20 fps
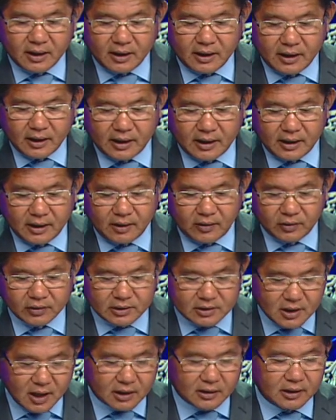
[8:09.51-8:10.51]
à, hồi
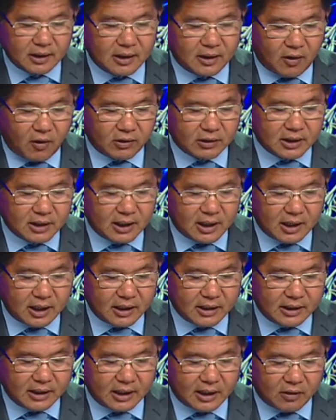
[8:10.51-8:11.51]
trước thì có những
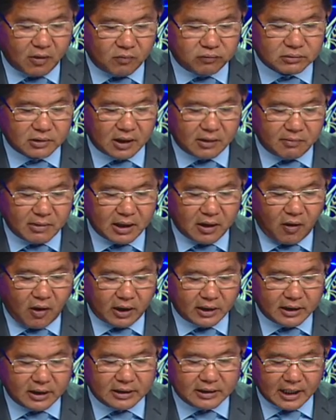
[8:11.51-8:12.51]
người ờ, cũng từng bị
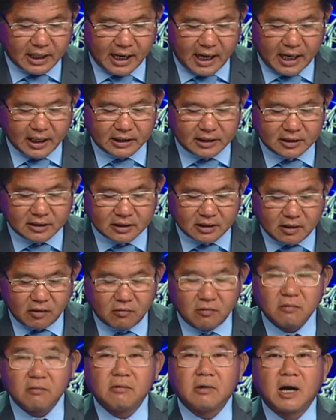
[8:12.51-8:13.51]
gọi đi chẳng hạn như
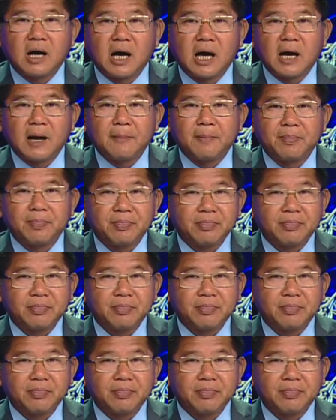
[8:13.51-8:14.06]
cựu à,